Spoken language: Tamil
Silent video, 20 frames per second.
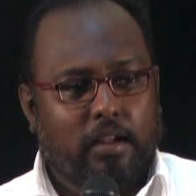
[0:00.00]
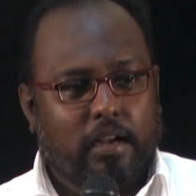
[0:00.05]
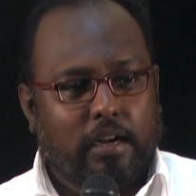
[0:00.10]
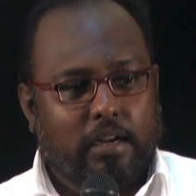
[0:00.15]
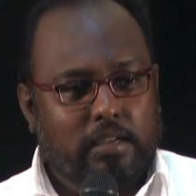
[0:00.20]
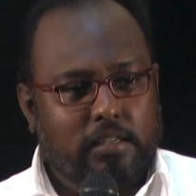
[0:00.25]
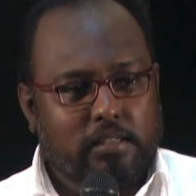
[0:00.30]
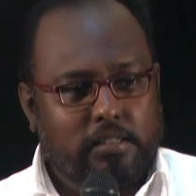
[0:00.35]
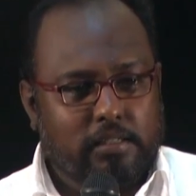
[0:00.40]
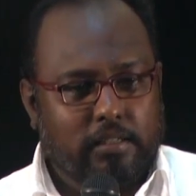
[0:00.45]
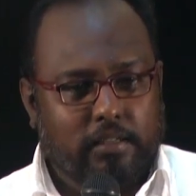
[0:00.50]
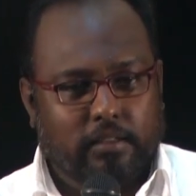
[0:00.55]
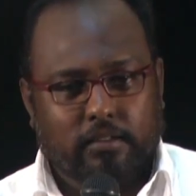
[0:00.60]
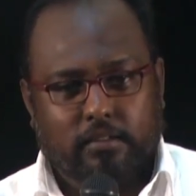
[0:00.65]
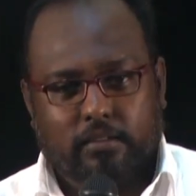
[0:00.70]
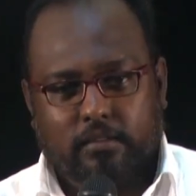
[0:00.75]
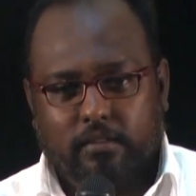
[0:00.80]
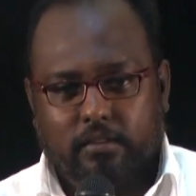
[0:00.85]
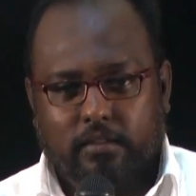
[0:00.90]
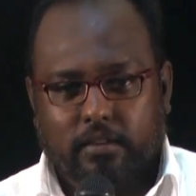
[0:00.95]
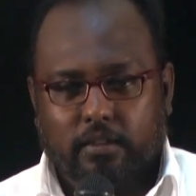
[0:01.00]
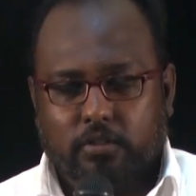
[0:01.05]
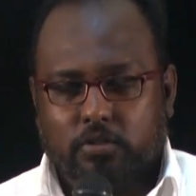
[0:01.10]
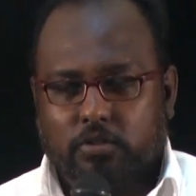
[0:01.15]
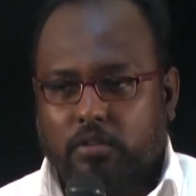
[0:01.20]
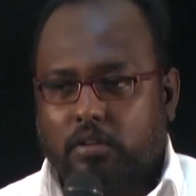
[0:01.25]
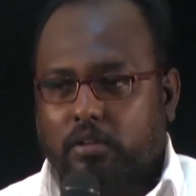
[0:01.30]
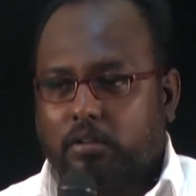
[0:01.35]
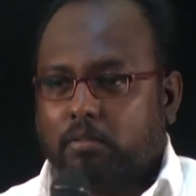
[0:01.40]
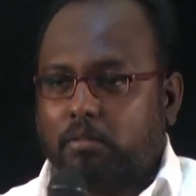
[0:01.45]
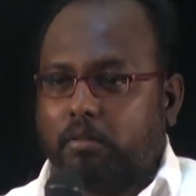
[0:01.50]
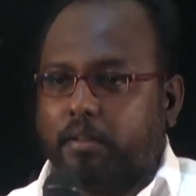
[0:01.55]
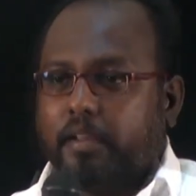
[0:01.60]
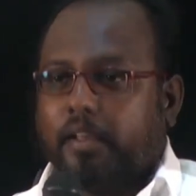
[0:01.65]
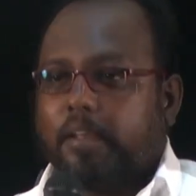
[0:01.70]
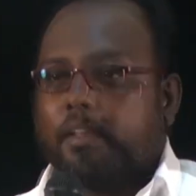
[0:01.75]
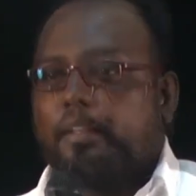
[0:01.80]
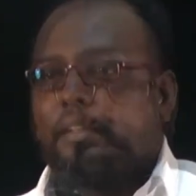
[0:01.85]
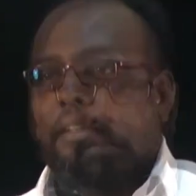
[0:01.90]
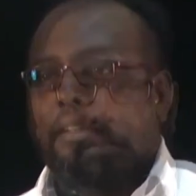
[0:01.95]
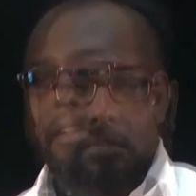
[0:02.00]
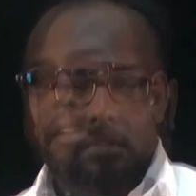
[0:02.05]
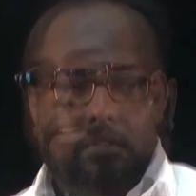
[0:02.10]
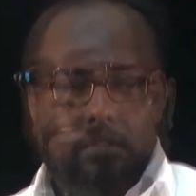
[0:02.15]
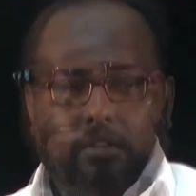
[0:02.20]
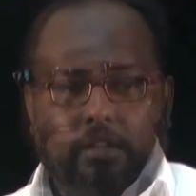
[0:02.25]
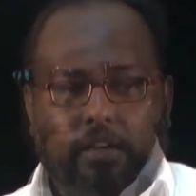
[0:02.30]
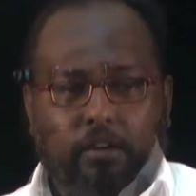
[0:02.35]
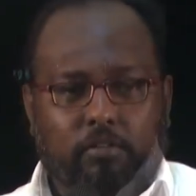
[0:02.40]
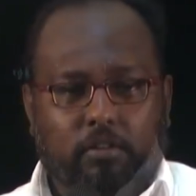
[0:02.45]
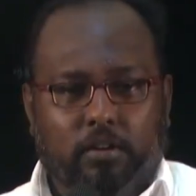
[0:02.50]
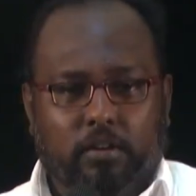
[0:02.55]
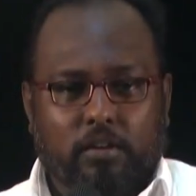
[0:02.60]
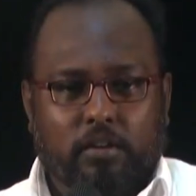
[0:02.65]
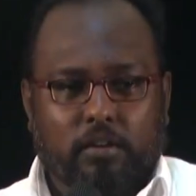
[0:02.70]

அகஸ்டின் என்று சொல்லக்கூடிய தேவ